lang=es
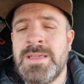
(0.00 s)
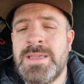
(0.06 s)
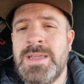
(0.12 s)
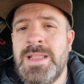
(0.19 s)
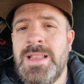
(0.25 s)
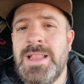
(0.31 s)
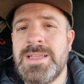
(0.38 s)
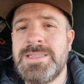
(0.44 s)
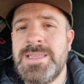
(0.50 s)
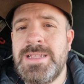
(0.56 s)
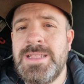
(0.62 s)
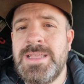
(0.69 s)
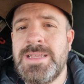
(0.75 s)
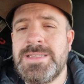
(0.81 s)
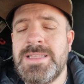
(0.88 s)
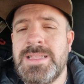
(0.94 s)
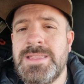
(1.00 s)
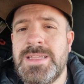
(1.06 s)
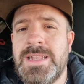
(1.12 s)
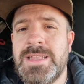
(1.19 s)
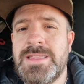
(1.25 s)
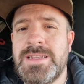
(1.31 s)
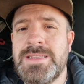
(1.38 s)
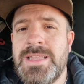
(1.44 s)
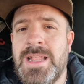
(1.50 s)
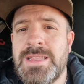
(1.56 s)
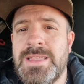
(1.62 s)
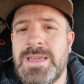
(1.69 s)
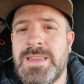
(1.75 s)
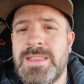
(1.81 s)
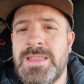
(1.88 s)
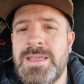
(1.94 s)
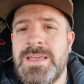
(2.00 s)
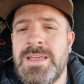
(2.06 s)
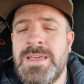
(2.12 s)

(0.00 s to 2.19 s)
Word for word: que las series de Antena 3 de la tarde,